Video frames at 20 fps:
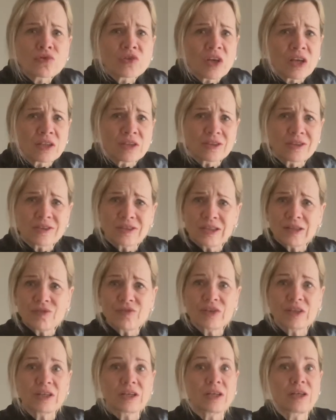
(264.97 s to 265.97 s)
sehr in die
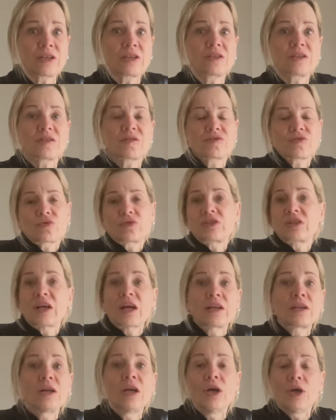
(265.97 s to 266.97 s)
Tiefe gehend ist und
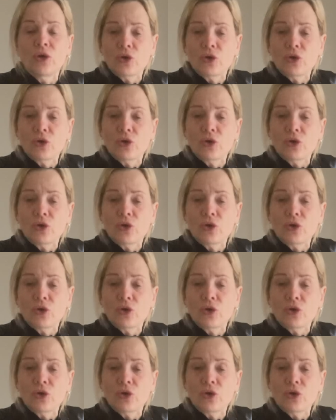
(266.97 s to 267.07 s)
dann